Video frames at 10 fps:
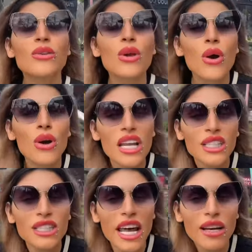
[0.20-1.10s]
Yo les
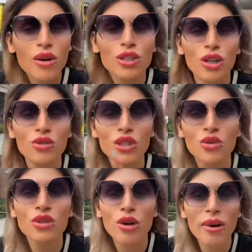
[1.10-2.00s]
schnecks, aujourd'hui je
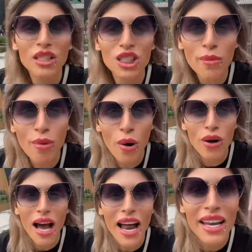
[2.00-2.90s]
vous emmène chez
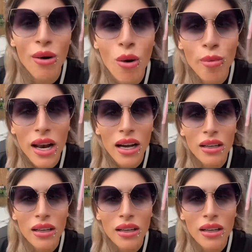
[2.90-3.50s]
Paul. Allez hop là.